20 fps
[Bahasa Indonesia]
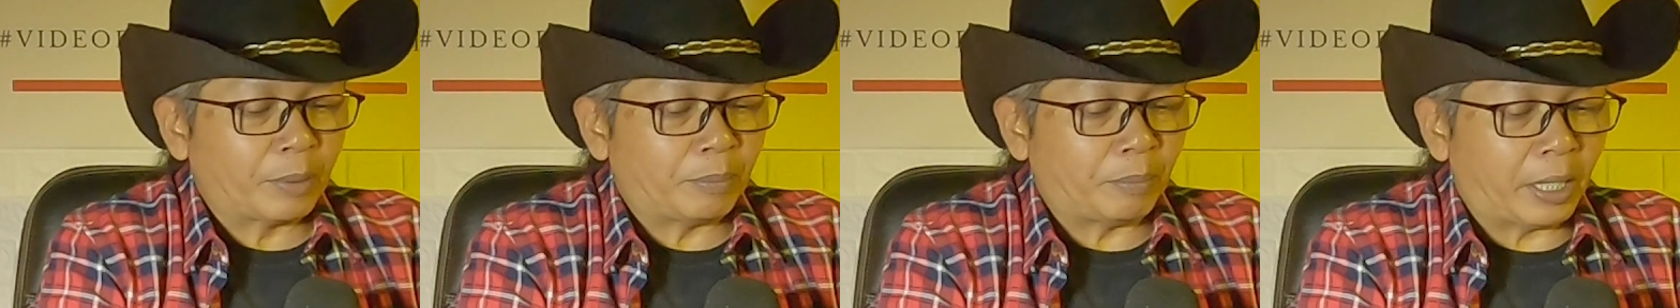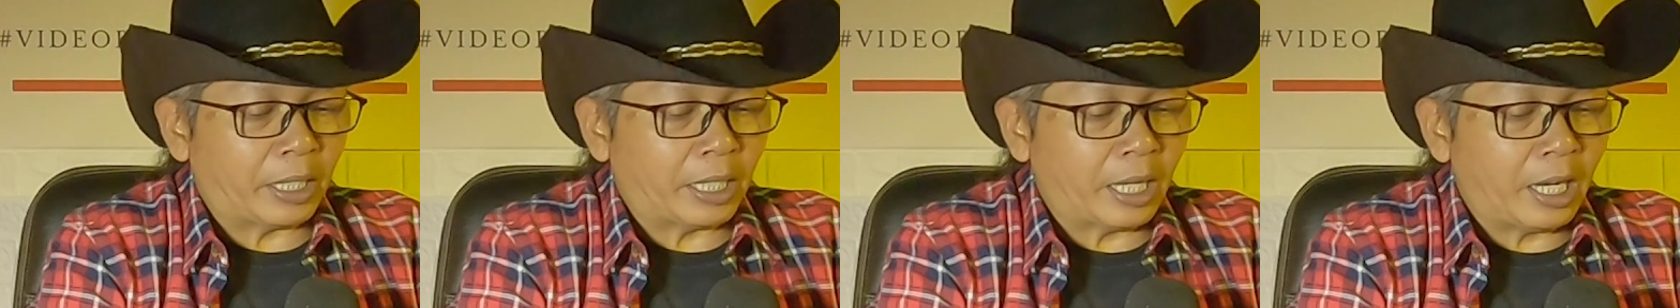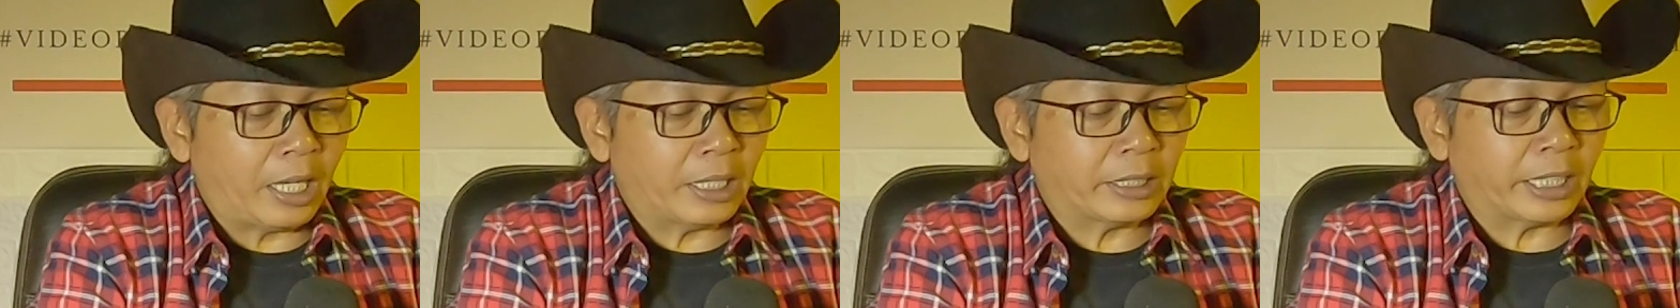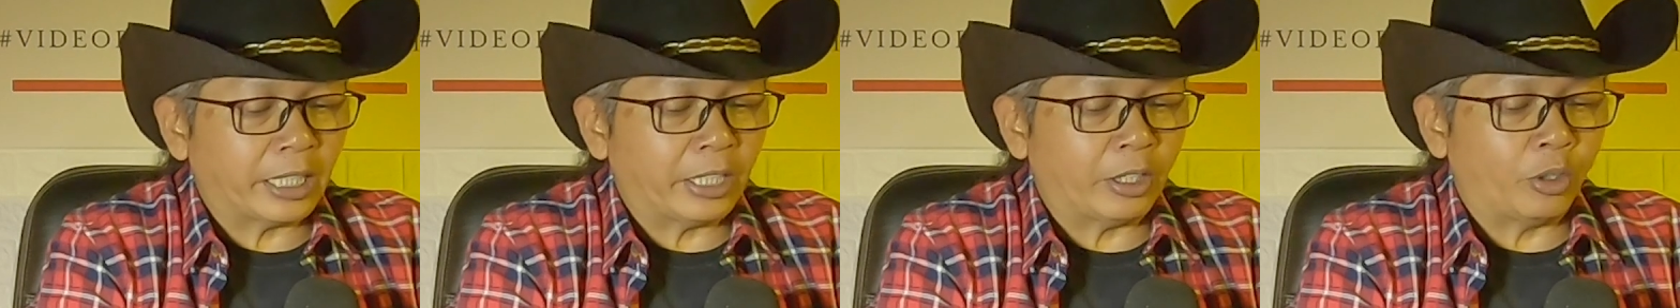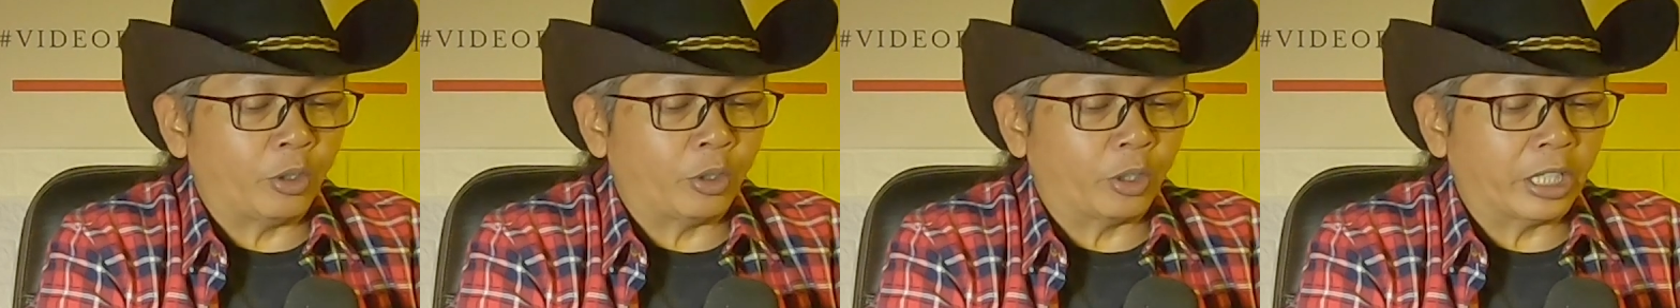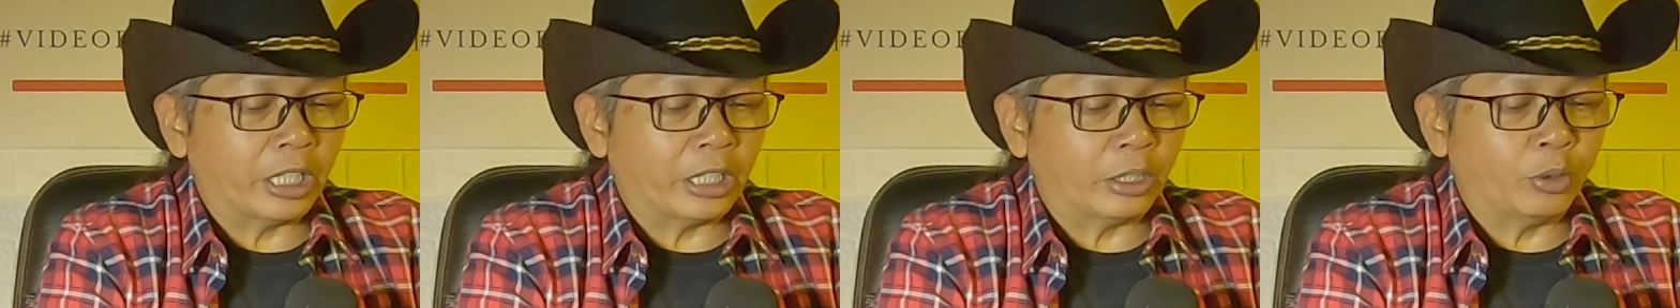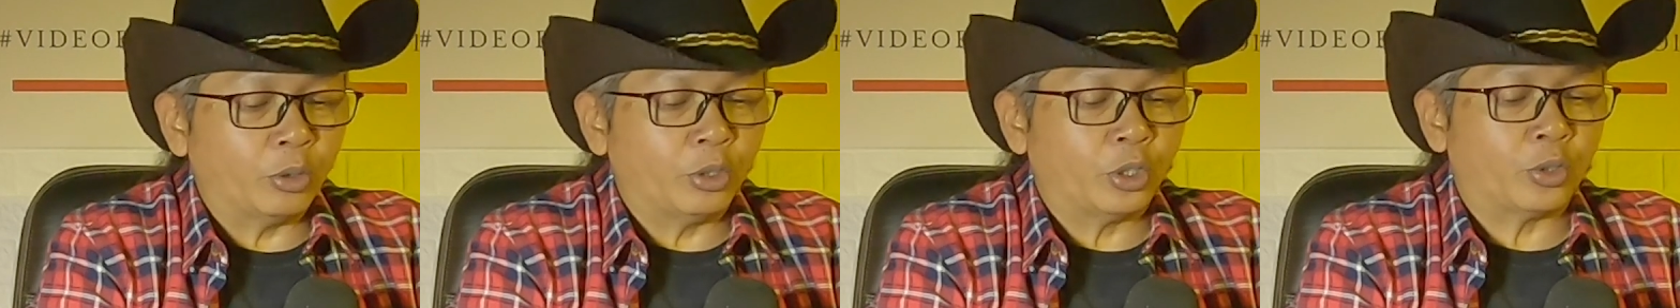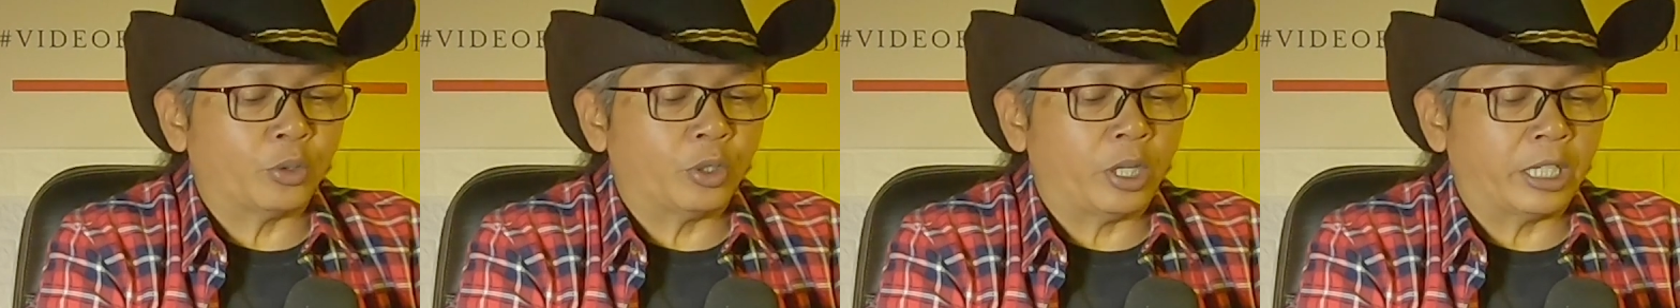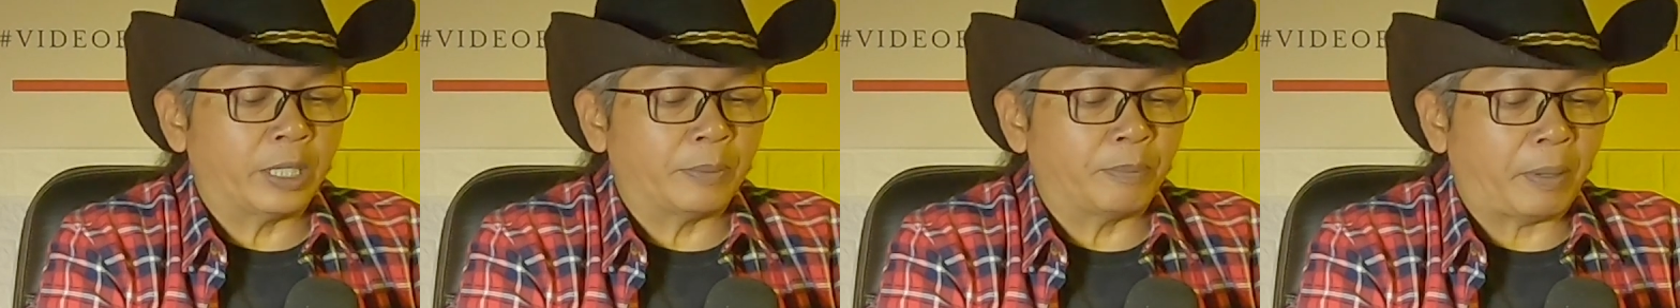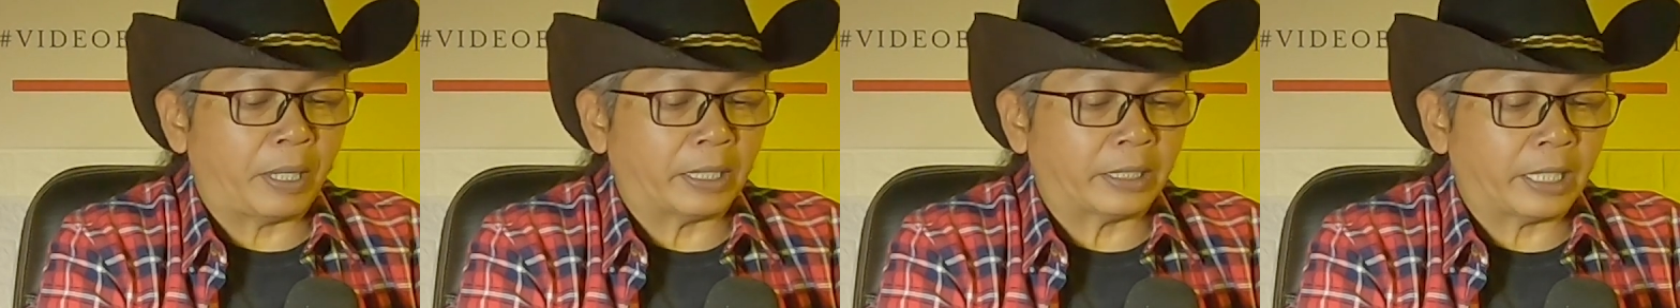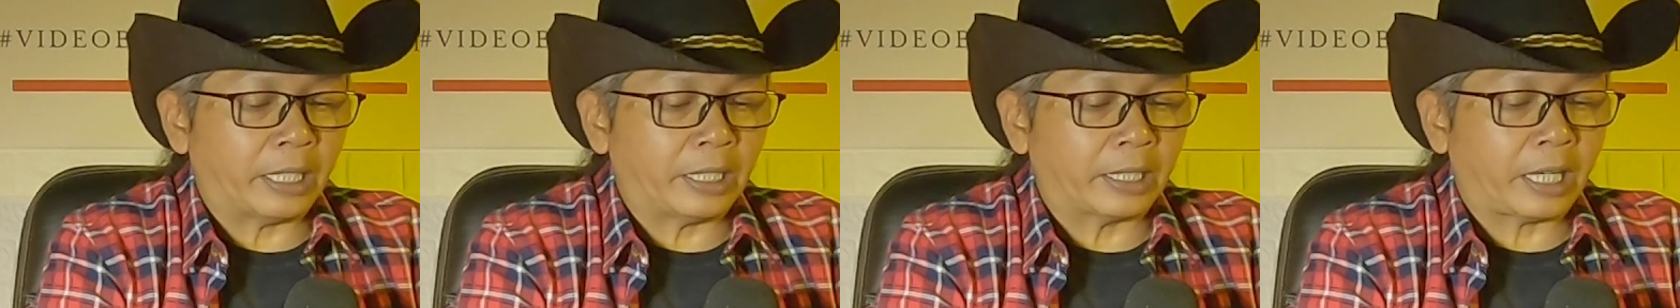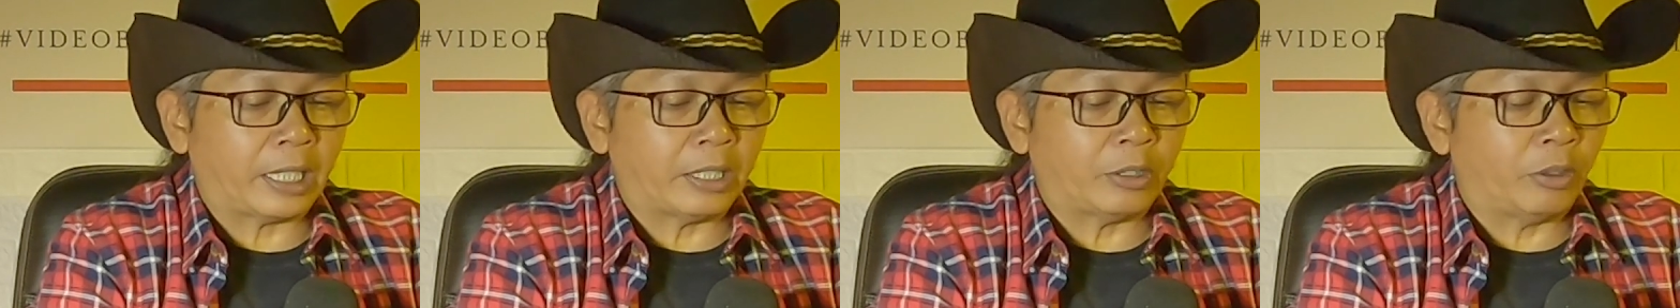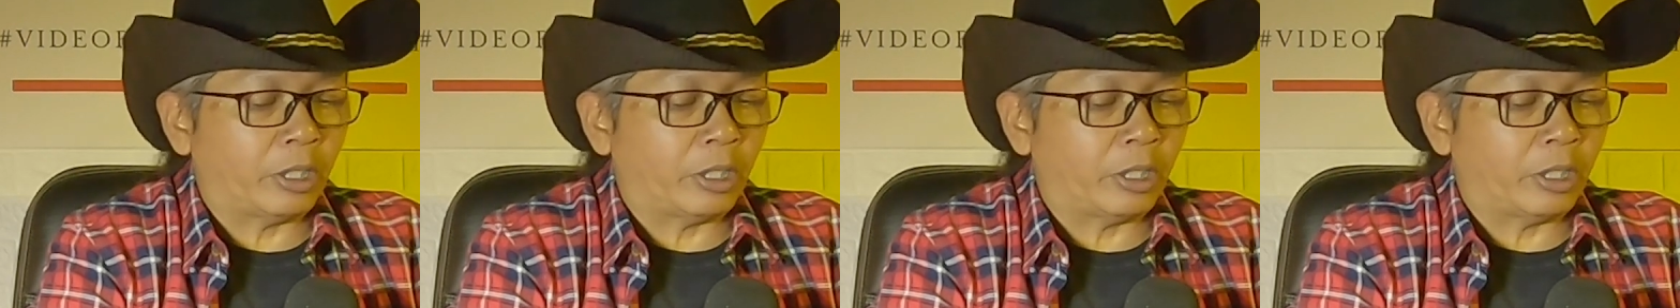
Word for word: Padahal teknologi itu sudah dipatenkan